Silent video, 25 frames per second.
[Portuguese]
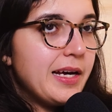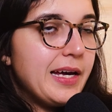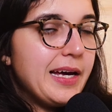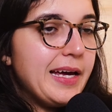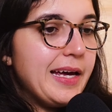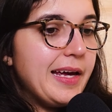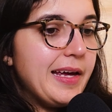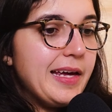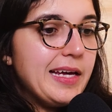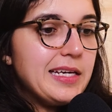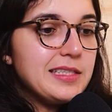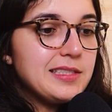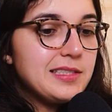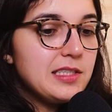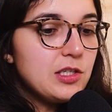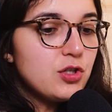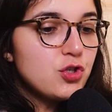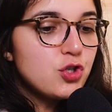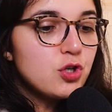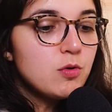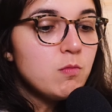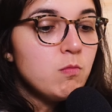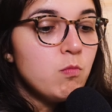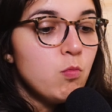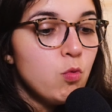É,
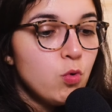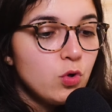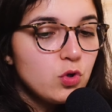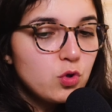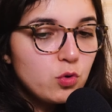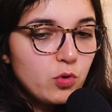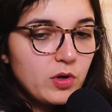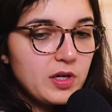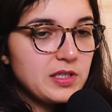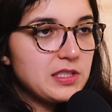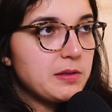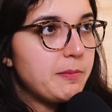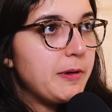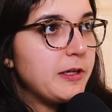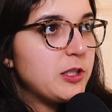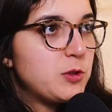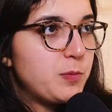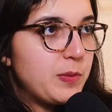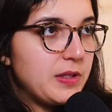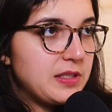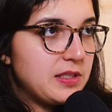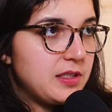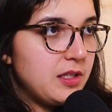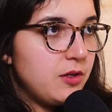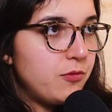existe muito conhecimento
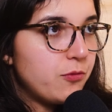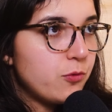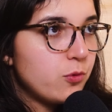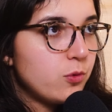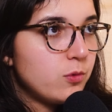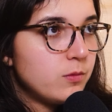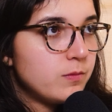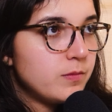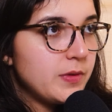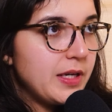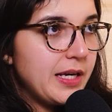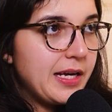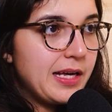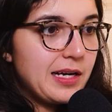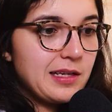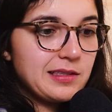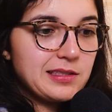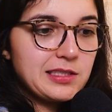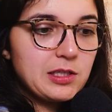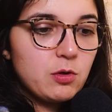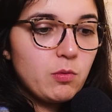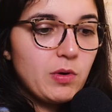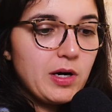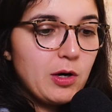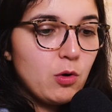específico em
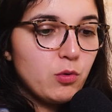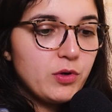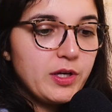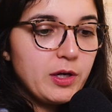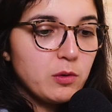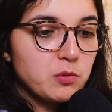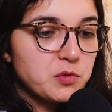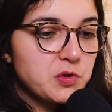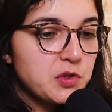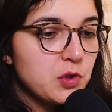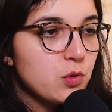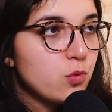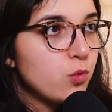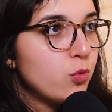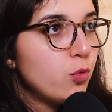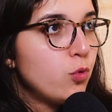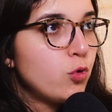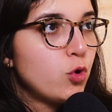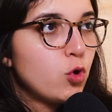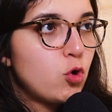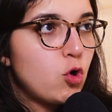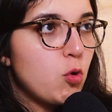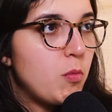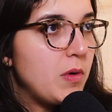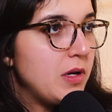relação ao que é um
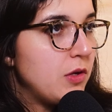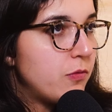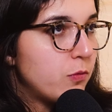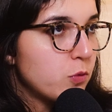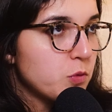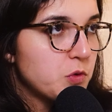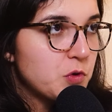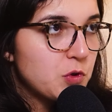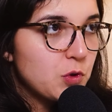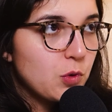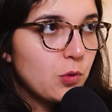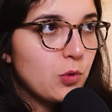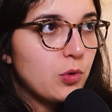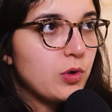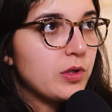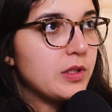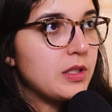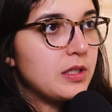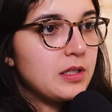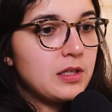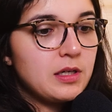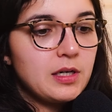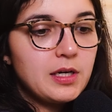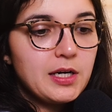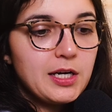seguro, como ele
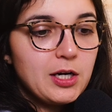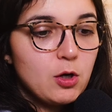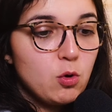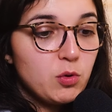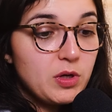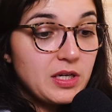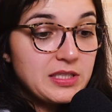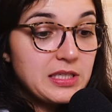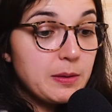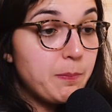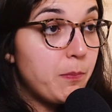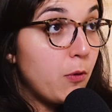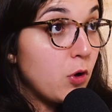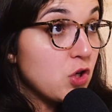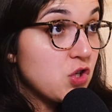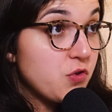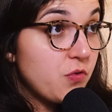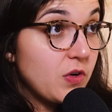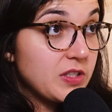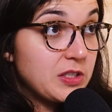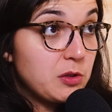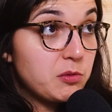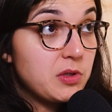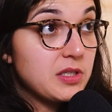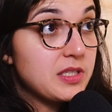funciona, o que, que você pode
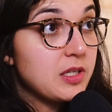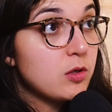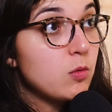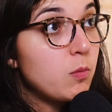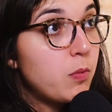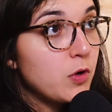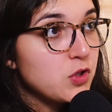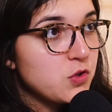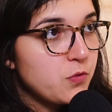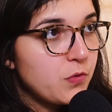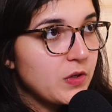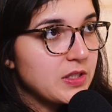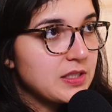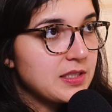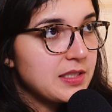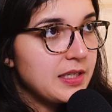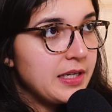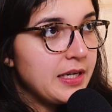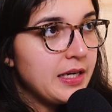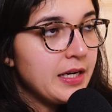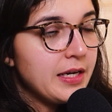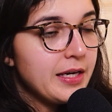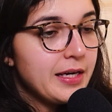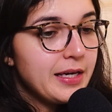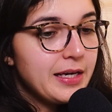fazer, o que, que você não pode
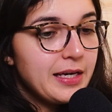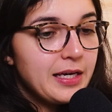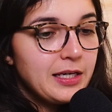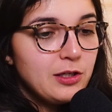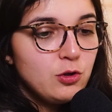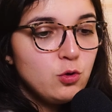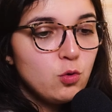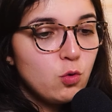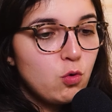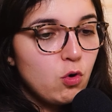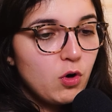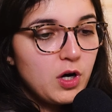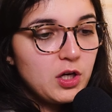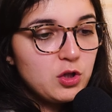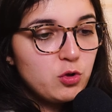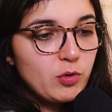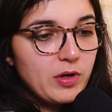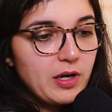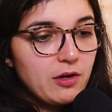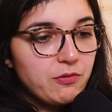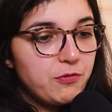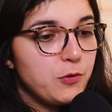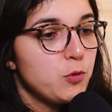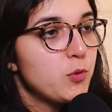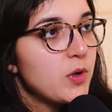fazer. E o corretor
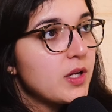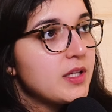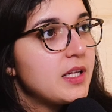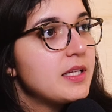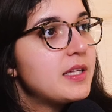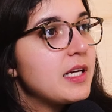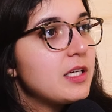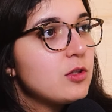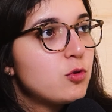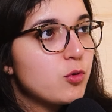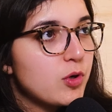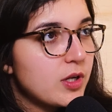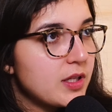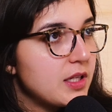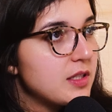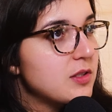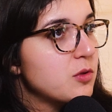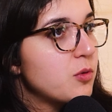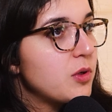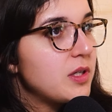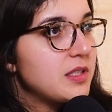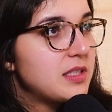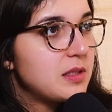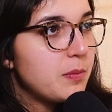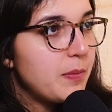é a figura detentora desse
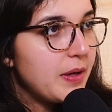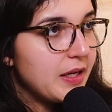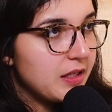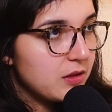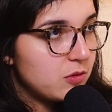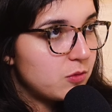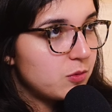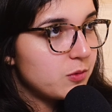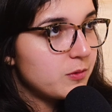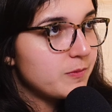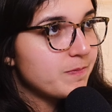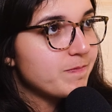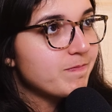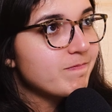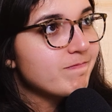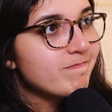conhecimento.